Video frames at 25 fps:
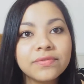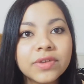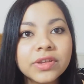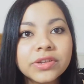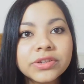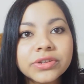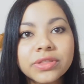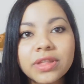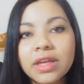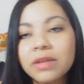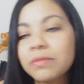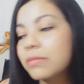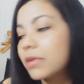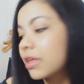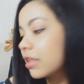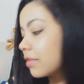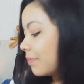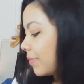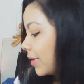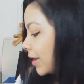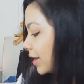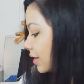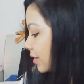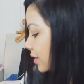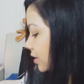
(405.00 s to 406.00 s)
o vídeo das minhas
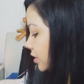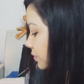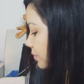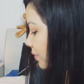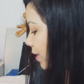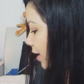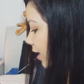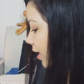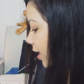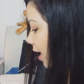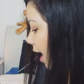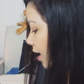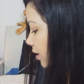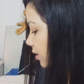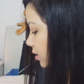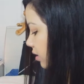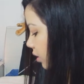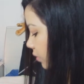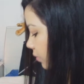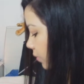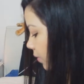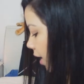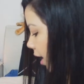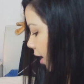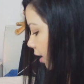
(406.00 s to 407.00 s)
paletas de
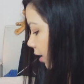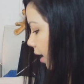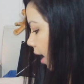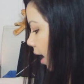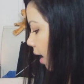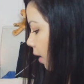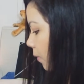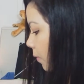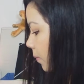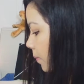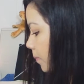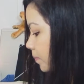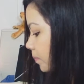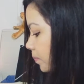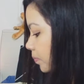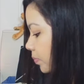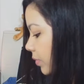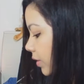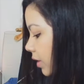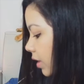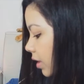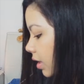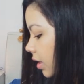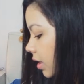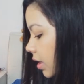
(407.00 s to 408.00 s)
maquiagem no canal.
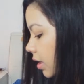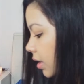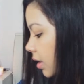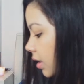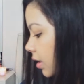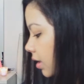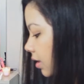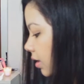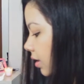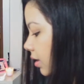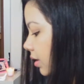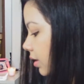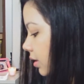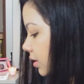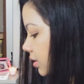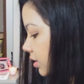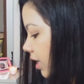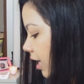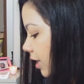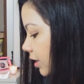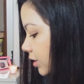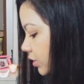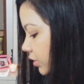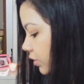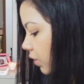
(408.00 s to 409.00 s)
E,
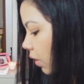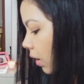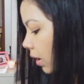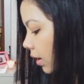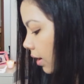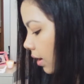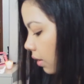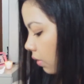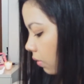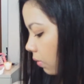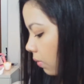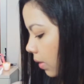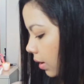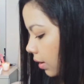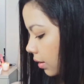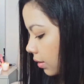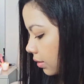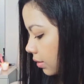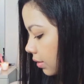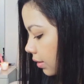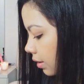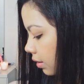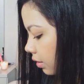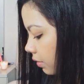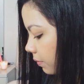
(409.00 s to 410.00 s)
gente, olha
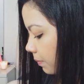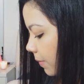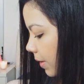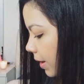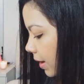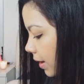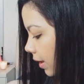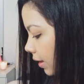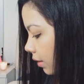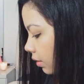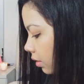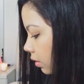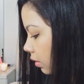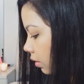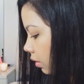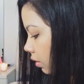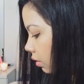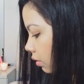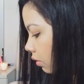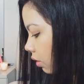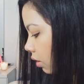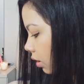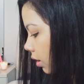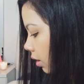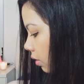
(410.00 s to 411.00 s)
quantas
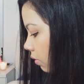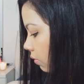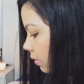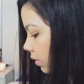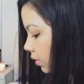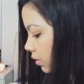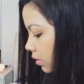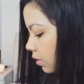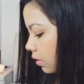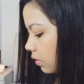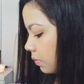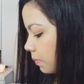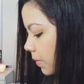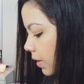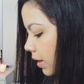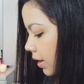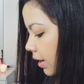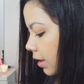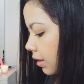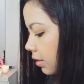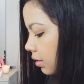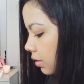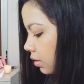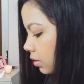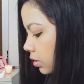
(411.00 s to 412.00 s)
paletas, olha quantas
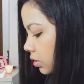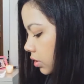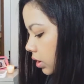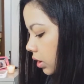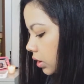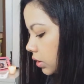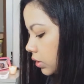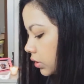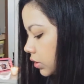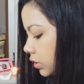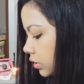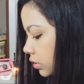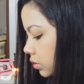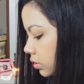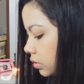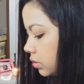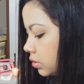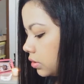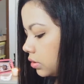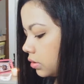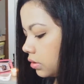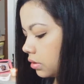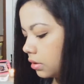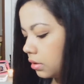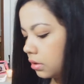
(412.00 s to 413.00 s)
paletas, gente.
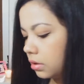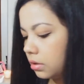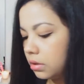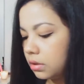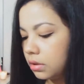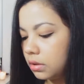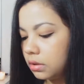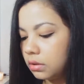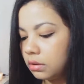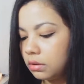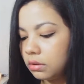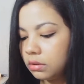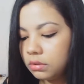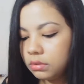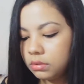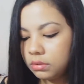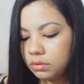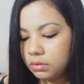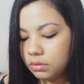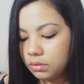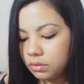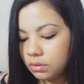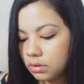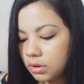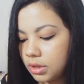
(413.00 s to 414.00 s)

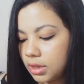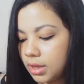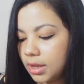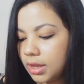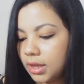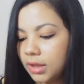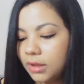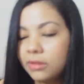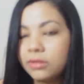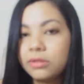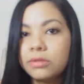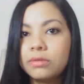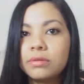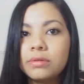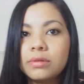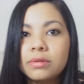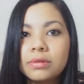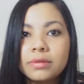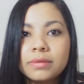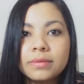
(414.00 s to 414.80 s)
Olha isso.